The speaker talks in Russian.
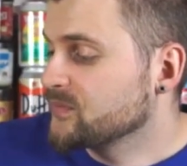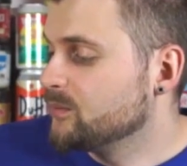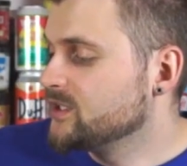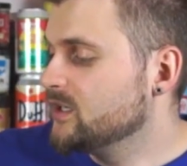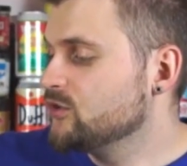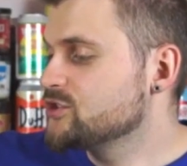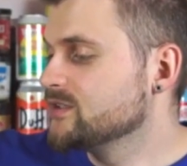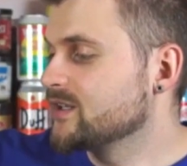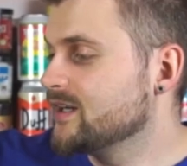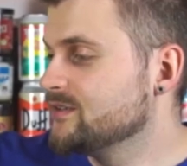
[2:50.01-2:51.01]
Мне
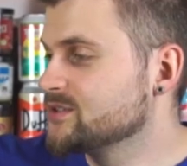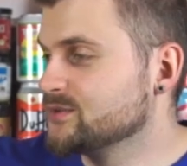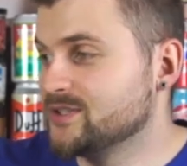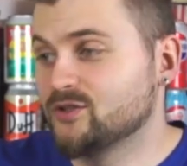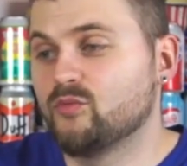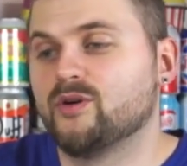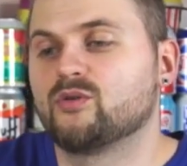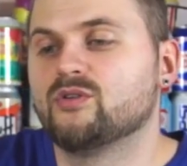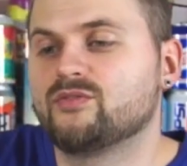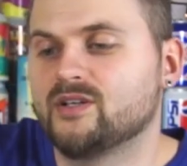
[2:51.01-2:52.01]
очень нравится вот эта
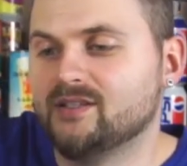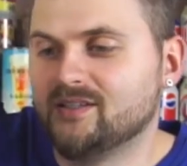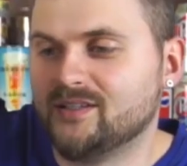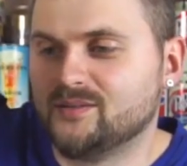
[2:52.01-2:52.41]
упаковка,